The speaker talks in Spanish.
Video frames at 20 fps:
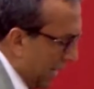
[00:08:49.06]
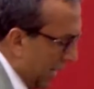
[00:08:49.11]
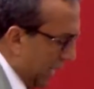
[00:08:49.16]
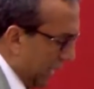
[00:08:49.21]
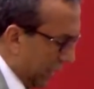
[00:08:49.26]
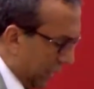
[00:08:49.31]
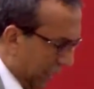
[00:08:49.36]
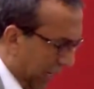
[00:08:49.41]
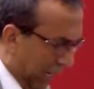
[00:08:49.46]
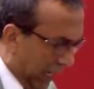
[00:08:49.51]
el
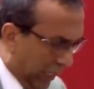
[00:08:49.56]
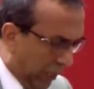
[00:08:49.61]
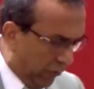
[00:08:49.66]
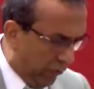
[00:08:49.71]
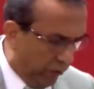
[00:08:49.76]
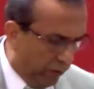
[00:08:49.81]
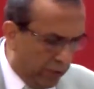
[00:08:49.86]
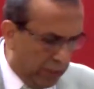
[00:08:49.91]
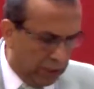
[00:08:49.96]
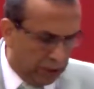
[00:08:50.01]

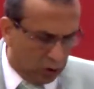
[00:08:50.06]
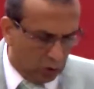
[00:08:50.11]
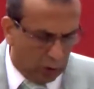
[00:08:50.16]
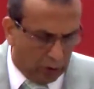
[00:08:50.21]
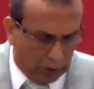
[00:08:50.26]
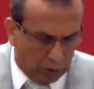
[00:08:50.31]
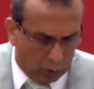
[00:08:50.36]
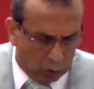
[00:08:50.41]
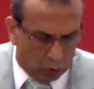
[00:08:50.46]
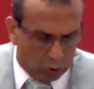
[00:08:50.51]
sacrificio a
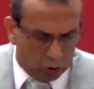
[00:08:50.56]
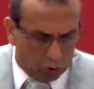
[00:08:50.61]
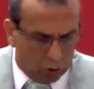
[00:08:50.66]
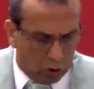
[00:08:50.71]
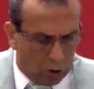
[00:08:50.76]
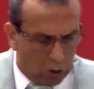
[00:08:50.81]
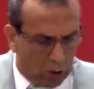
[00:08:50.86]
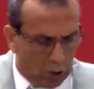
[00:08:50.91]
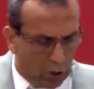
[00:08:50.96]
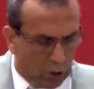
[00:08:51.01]
Dios,
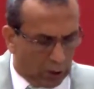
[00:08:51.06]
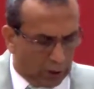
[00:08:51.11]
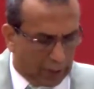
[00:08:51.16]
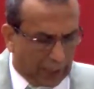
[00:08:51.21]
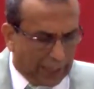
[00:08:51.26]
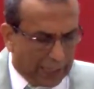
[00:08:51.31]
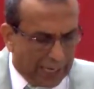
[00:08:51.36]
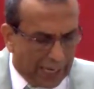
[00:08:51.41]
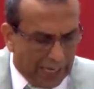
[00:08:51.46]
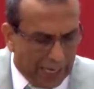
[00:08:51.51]

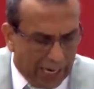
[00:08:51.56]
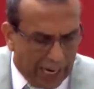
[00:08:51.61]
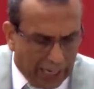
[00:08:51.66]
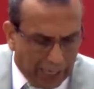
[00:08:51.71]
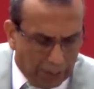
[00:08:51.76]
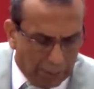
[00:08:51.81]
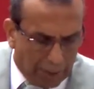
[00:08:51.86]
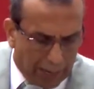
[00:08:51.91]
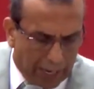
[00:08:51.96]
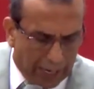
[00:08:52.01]
traían el
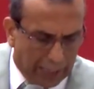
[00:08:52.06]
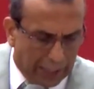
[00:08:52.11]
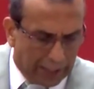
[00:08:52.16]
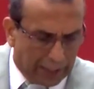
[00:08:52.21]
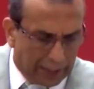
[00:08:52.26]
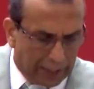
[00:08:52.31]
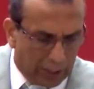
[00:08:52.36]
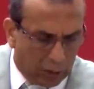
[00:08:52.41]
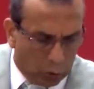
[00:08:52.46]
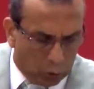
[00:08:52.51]
animal
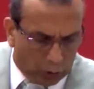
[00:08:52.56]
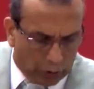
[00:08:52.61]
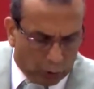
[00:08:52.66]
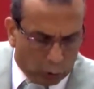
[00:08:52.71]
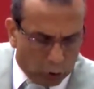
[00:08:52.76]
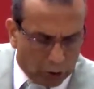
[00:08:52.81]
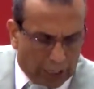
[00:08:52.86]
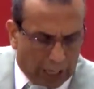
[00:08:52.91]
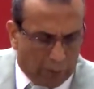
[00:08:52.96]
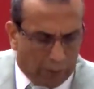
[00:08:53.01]
y lo
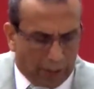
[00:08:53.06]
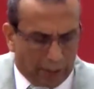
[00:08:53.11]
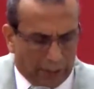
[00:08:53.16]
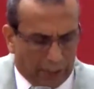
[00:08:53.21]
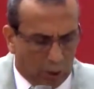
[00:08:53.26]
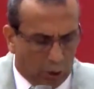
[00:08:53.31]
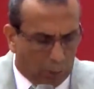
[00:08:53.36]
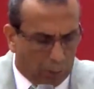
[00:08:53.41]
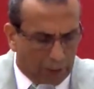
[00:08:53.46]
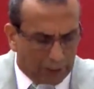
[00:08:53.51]
degollaban y
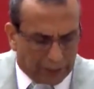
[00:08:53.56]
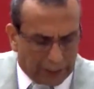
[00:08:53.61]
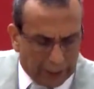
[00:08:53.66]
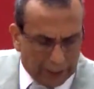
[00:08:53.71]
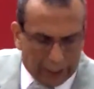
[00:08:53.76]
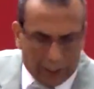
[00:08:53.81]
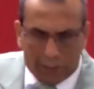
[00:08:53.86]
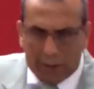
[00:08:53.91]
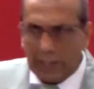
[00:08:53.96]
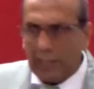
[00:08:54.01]
lo
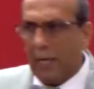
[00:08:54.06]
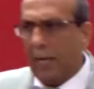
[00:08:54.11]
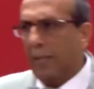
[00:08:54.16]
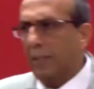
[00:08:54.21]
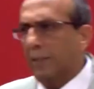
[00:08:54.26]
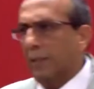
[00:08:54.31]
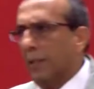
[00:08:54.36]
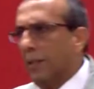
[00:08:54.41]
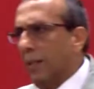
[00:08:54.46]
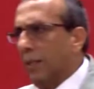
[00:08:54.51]
presentaban
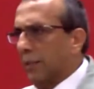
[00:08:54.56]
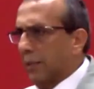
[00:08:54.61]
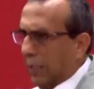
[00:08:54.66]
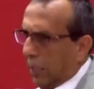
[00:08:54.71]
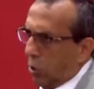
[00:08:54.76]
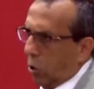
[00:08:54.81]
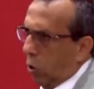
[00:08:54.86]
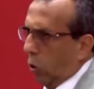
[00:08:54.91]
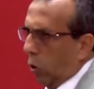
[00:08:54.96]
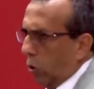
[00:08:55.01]
delante del
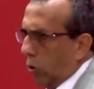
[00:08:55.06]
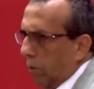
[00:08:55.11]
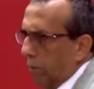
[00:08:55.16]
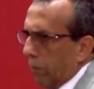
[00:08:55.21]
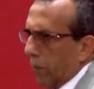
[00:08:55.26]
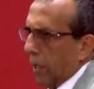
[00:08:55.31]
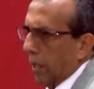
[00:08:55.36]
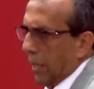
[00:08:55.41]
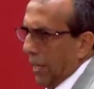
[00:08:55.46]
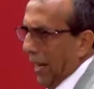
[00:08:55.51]
Señor,
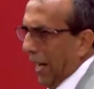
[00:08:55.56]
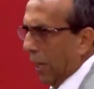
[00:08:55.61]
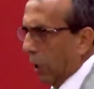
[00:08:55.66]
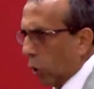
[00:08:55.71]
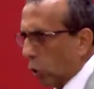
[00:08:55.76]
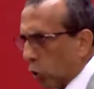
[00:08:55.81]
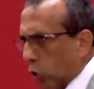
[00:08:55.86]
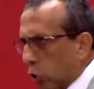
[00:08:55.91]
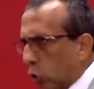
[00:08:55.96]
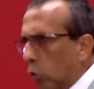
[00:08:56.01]
la
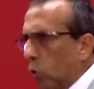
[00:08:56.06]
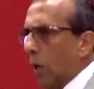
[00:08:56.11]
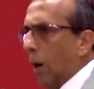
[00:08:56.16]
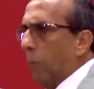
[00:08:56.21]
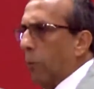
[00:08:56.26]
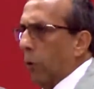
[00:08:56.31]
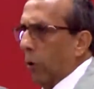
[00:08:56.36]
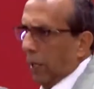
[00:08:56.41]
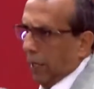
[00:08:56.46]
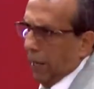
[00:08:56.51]
grosura,
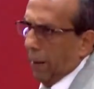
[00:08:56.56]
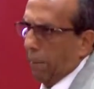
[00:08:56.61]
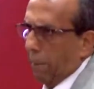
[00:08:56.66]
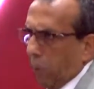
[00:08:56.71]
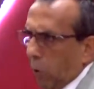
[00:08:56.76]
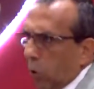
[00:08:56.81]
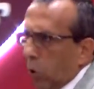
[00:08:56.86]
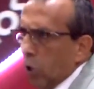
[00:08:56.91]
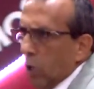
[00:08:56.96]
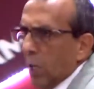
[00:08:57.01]
por
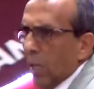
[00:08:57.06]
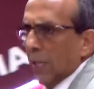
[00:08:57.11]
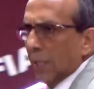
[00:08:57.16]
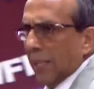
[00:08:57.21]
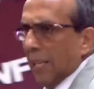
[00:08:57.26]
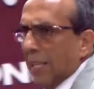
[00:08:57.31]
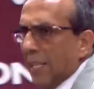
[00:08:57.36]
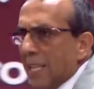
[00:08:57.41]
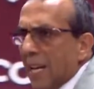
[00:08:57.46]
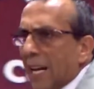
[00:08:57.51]
ejemplo,
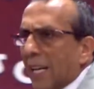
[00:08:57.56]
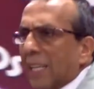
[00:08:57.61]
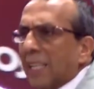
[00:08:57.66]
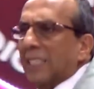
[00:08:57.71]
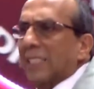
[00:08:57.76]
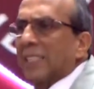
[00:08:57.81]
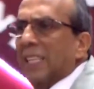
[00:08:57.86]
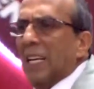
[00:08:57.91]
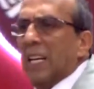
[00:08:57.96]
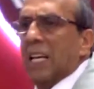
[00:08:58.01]
tenía que
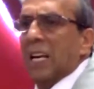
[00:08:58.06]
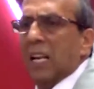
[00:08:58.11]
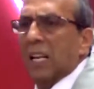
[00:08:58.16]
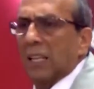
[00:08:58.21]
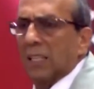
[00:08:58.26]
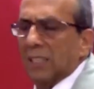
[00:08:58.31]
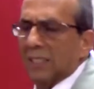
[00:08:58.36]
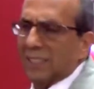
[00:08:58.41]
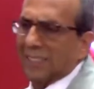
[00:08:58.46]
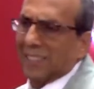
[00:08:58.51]
ser
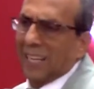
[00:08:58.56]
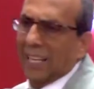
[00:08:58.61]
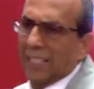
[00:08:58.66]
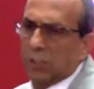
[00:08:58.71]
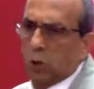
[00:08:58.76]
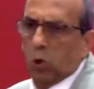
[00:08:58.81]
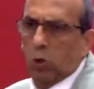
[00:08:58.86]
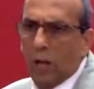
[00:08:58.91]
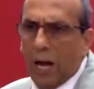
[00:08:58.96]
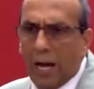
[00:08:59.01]

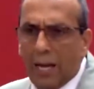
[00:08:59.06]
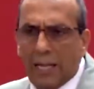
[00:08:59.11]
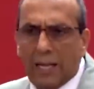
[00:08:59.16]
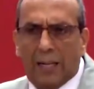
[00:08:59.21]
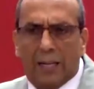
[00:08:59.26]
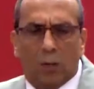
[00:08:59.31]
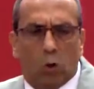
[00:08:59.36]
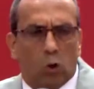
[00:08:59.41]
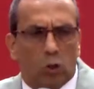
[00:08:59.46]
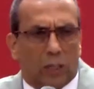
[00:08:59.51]
sazonada
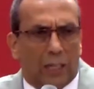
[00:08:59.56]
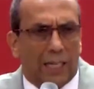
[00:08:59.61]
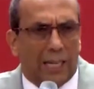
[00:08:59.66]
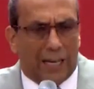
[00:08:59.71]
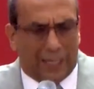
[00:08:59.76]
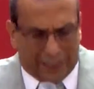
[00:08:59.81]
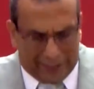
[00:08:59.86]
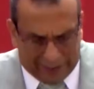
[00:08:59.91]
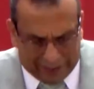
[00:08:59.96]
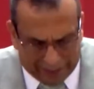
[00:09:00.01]
o tenía
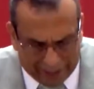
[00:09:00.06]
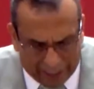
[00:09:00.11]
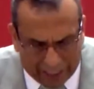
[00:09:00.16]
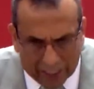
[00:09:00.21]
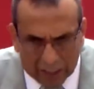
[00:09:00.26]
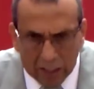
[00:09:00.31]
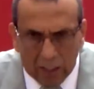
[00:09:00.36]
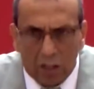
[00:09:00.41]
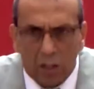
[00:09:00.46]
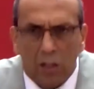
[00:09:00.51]
que
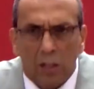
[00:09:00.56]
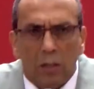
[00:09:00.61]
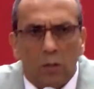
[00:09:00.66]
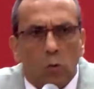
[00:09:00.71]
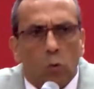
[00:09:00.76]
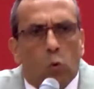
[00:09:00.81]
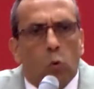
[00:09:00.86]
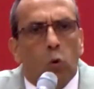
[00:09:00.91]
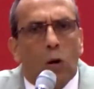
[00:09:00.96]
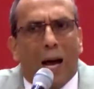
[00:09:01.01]
ser
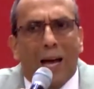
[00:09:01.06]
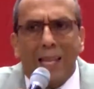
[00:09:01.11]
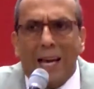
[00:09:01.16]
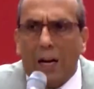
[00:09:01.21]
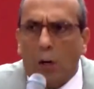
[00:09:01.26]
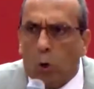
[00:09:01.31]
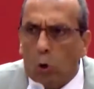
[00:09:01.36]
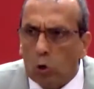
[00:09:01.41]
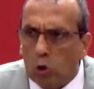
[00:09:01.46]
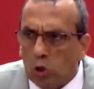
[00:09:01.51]
curada
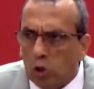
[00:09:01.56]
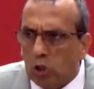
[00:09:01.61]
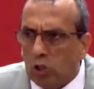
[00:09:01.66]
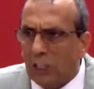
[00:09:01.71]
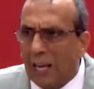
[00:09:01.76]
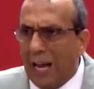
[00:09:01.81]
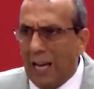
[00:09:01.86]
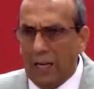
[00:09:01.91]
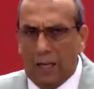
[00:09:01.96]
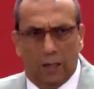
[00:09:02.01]
con
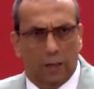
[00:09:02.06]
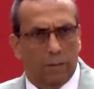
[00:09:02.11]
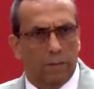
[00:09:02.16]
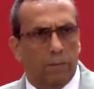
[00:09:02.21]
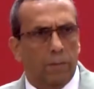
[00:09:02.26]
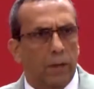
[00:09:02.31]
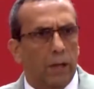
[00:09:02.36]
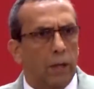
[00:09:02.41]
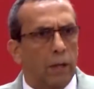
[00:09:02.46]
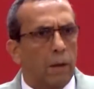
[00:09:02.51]
sal,
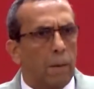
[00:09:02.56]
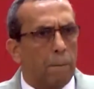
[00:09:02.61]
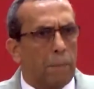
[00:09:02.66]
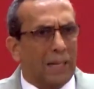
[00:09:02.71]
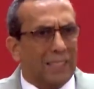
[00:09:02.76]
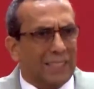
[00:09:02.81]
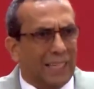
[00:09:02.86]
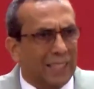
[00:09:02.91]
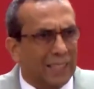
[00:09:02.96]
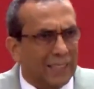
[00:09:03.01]

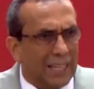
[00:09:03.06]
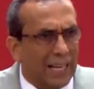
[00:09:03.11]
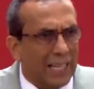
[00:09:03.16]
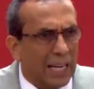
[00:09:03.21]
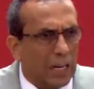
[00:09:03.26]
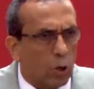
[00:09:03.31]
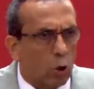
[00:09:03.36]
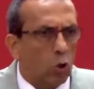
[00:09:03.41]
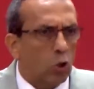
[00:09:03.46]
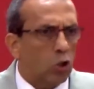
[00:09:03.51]

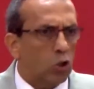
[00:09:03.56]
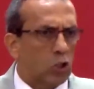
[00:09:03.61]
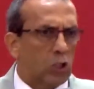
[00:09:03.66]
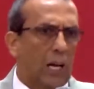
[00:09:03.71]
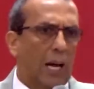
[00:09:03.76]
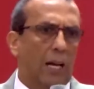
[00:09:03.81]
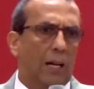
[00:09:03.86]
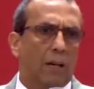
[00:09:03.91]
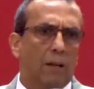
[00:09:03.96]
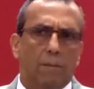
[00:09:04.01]
presentada con
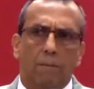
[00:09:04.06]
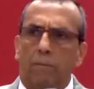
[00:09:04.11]
sal.